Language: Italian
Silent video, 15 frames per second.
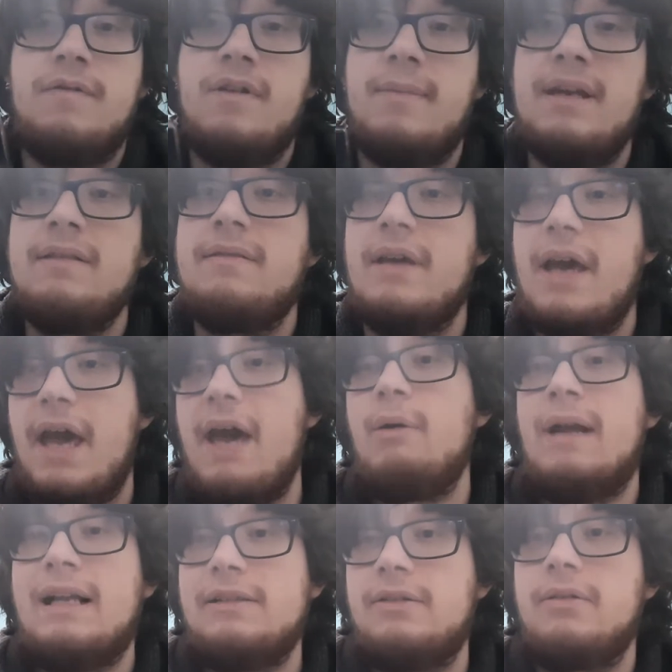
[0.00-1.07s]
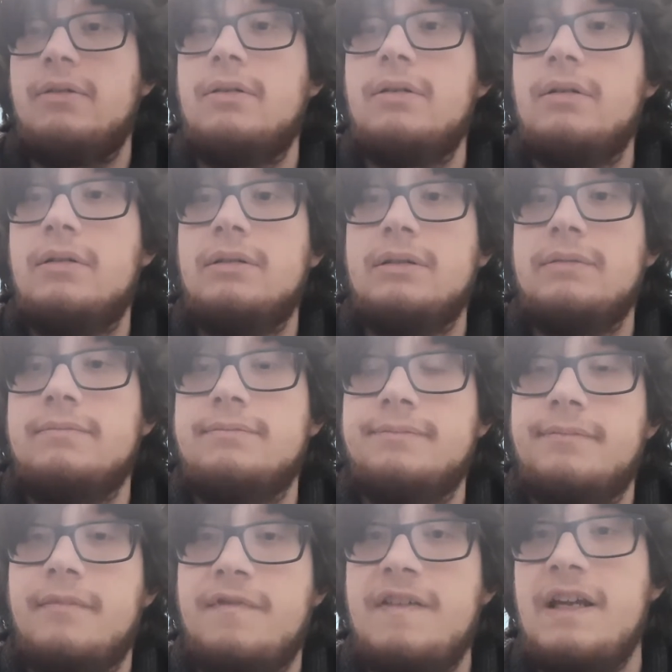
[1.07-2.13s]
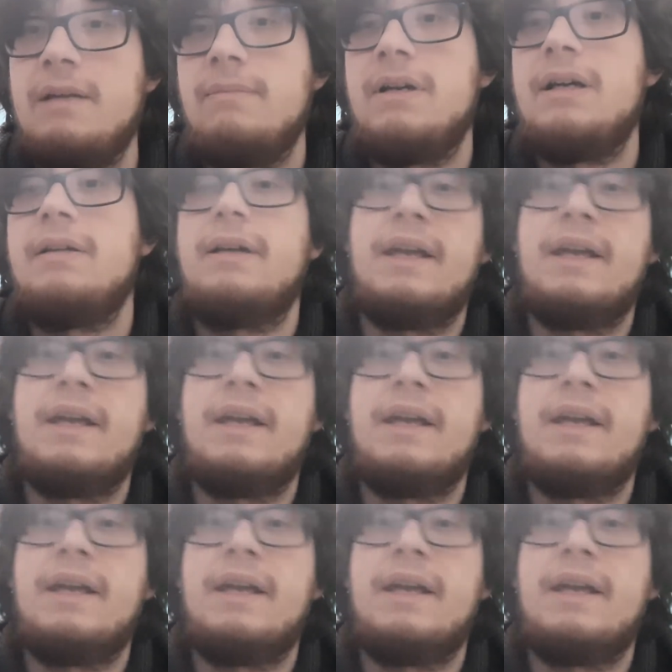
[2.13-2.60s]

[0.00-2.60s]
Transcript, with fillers: ovviamente è un altro film